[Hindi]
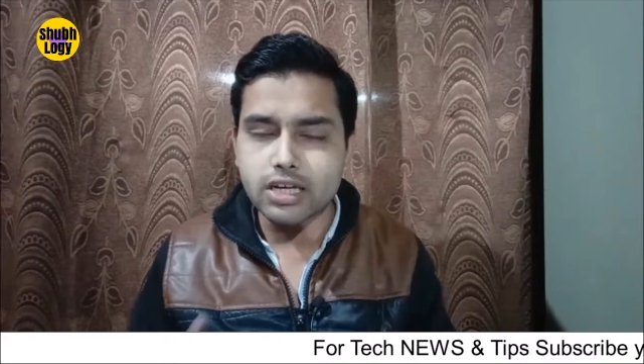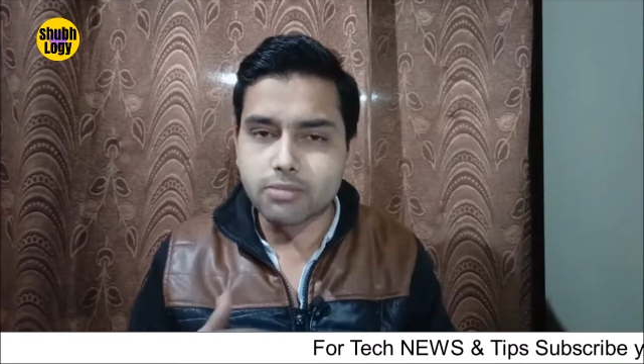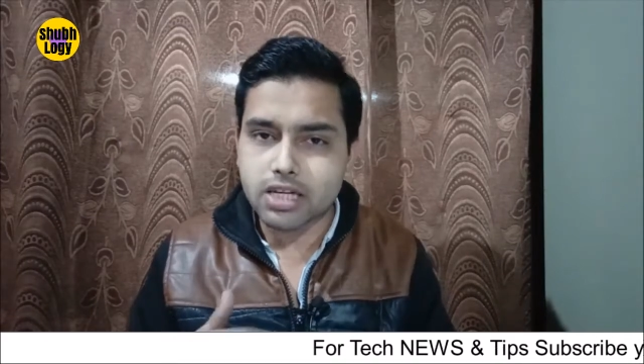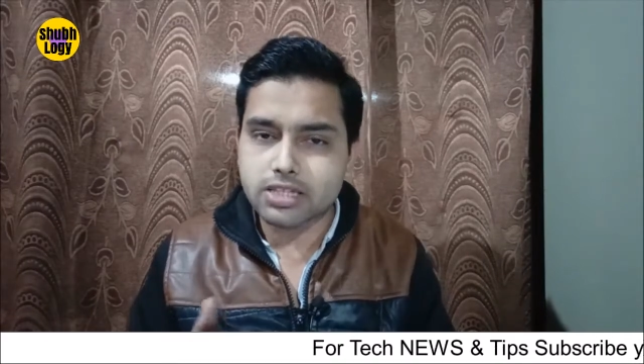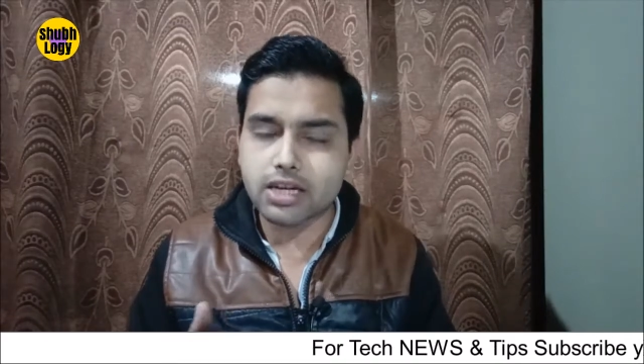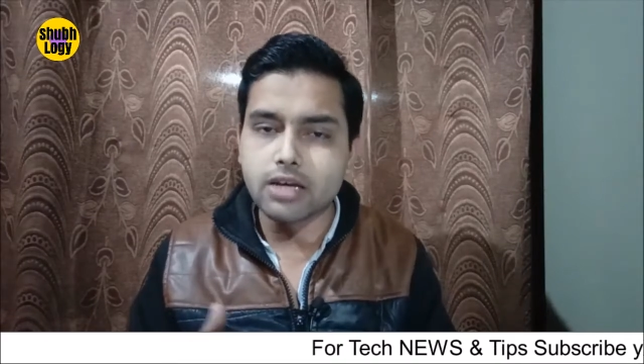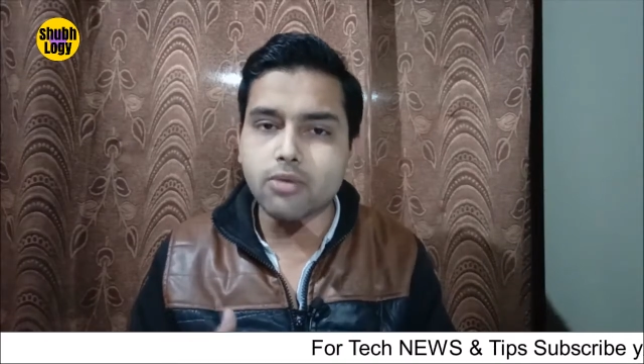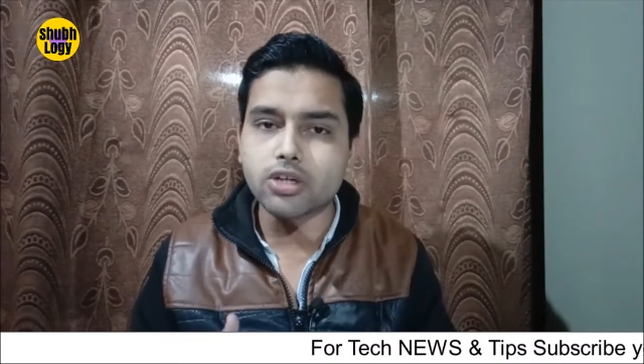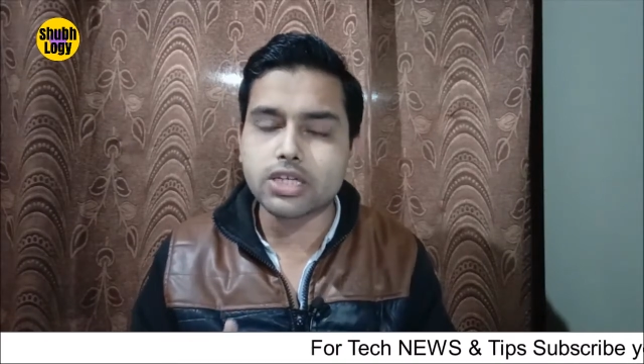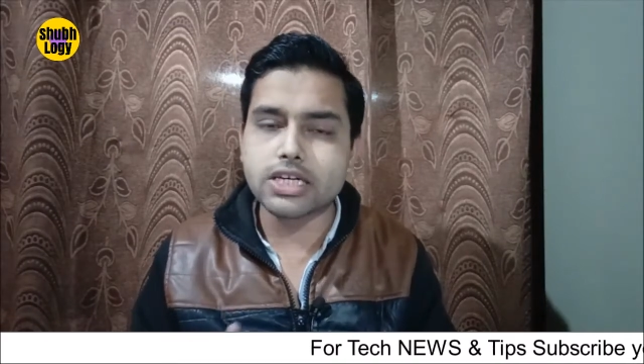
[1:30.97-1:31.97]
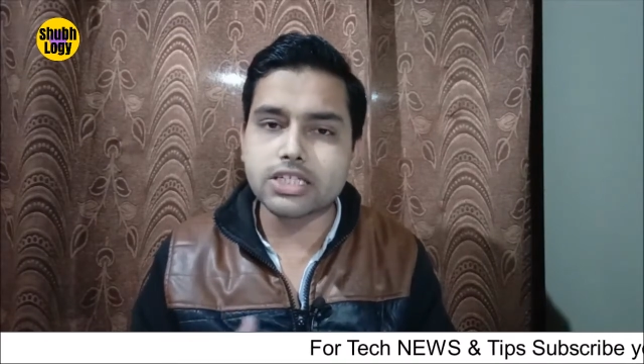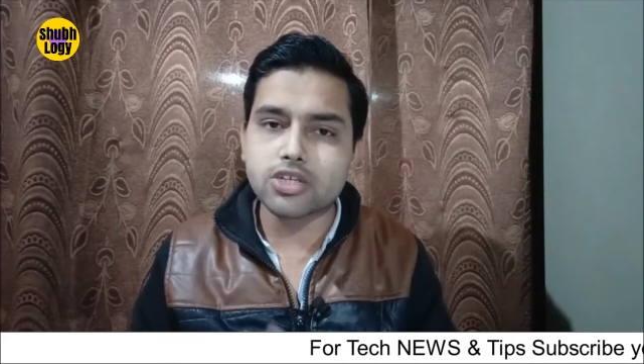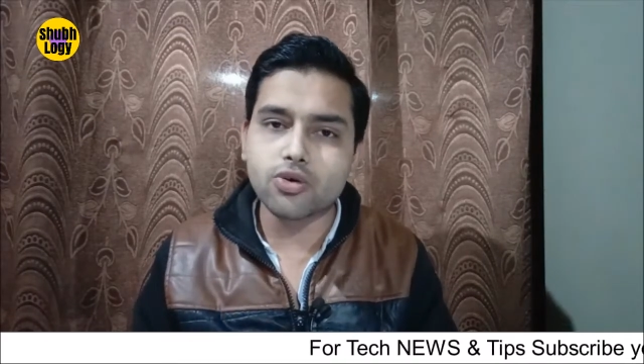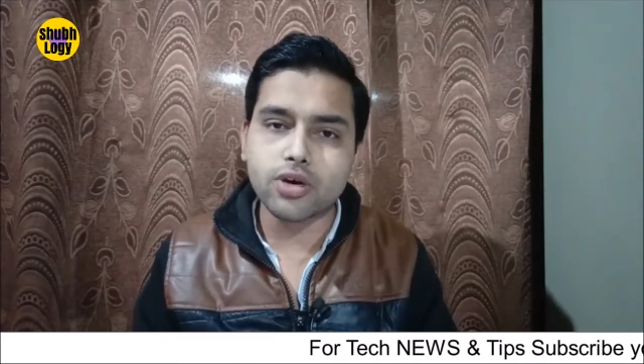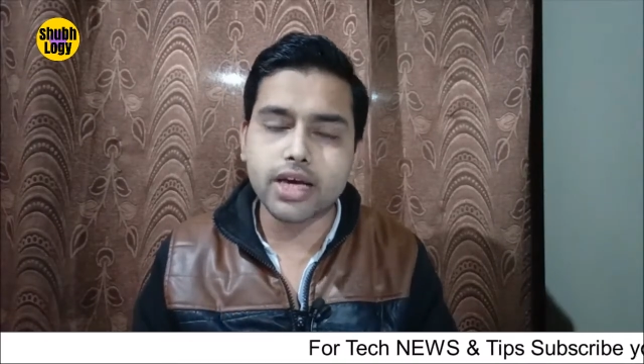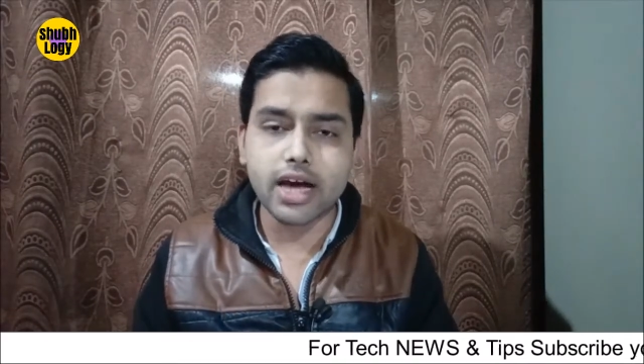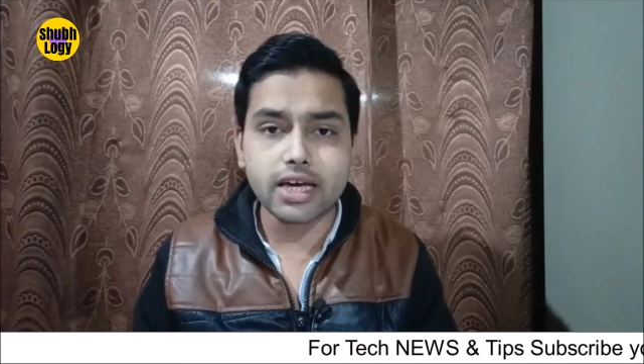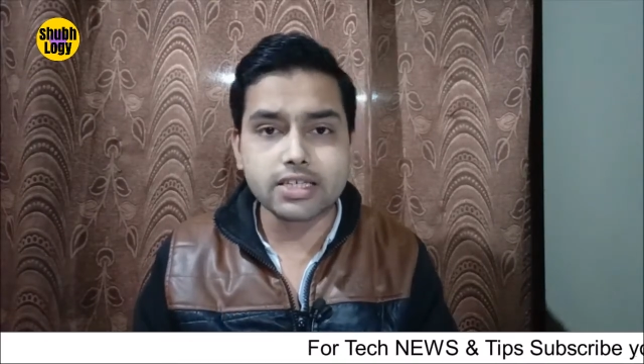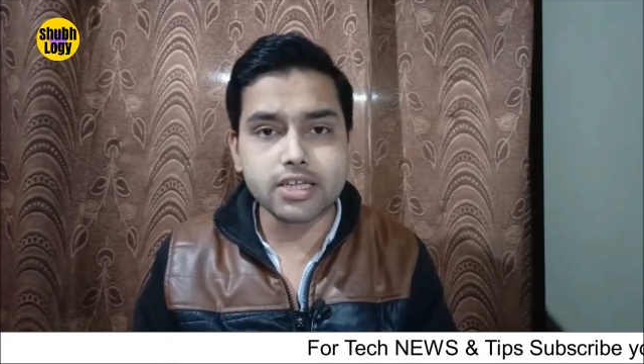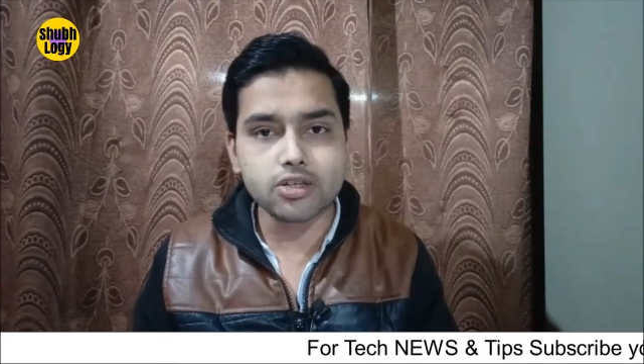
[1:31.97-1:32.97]
तो ये क्रिमिनल्स के लिए बहुत ही ईजी हो गया
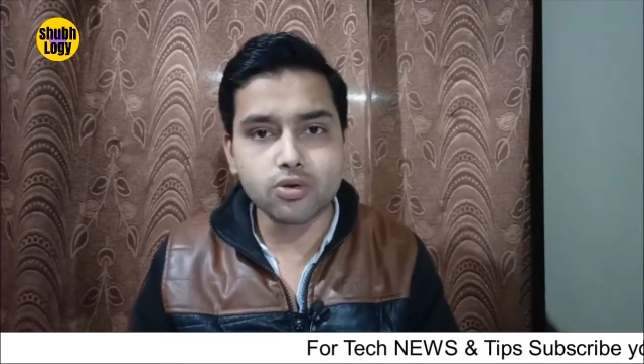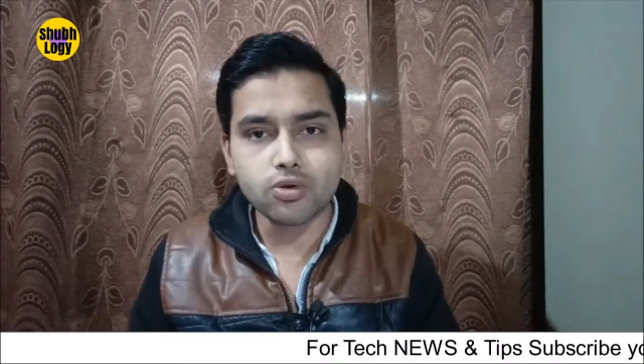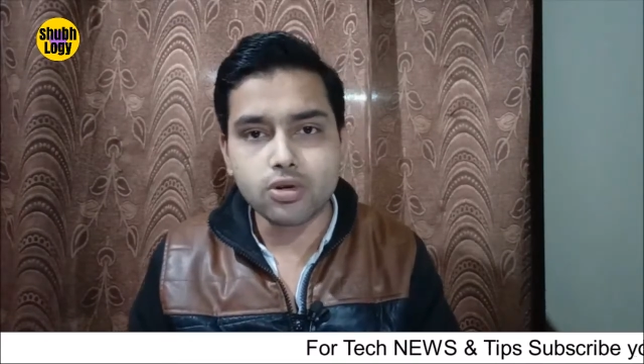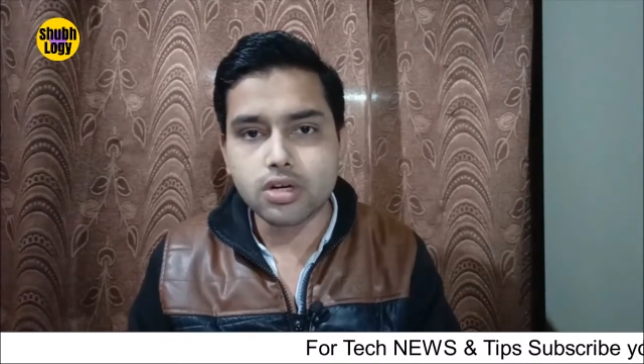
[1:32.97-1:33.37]
है इसके थ्रू